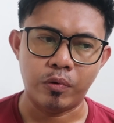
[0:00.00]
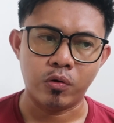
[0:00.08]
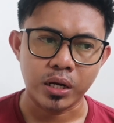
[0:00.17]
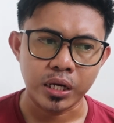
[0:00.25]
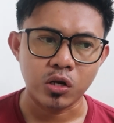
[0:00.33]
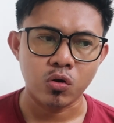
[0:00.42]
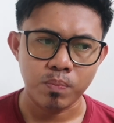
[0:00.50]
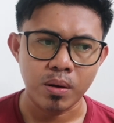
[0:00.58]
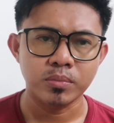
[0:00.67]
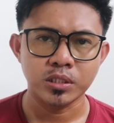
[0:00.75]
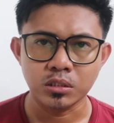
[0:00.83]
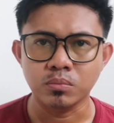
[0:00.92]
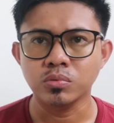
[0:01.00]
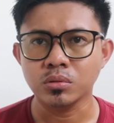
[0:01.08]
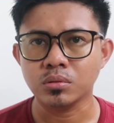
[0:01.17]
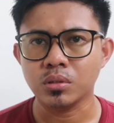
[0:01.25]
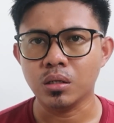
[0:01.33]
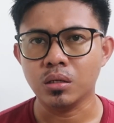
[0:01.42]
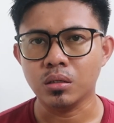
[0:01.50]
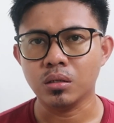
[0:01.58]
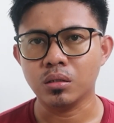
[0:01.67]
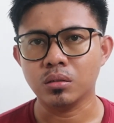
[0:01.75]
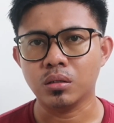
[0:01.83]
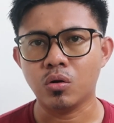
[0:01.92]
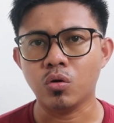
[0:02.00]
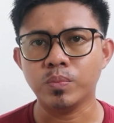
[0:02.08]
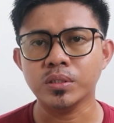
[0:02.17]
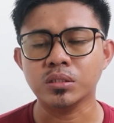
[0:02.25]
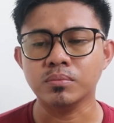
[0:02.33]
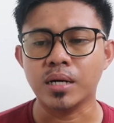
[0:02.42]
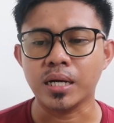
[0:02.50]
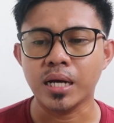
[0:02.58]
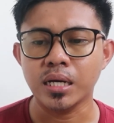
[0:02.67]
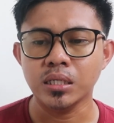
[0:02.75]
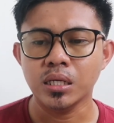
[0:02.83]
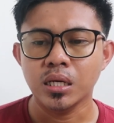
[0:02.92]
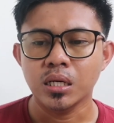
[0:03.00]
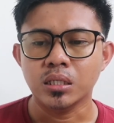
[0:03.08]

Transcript: orang Eropa menyebut uh, kopi sebagai